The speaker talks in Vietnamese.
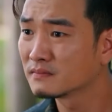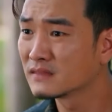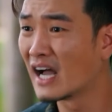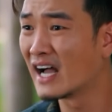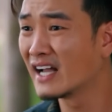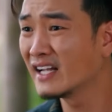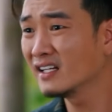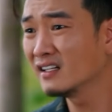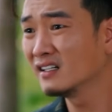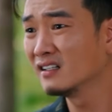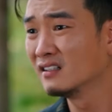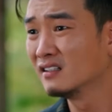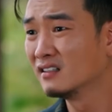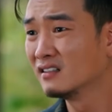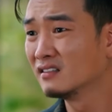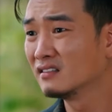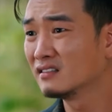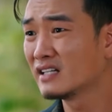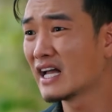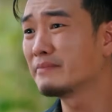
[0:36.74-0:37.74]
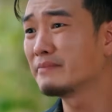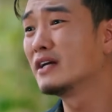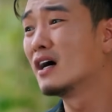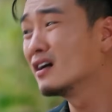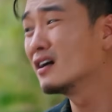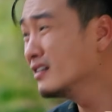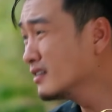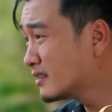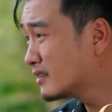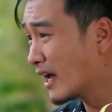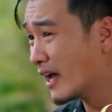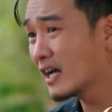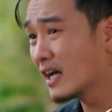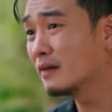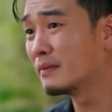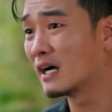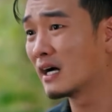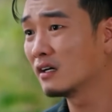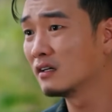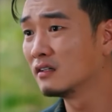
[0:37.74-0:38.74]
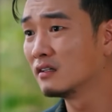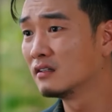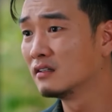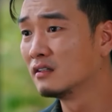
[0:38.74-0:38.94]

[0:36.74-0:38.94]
đấy em nhớ như thế cơ mà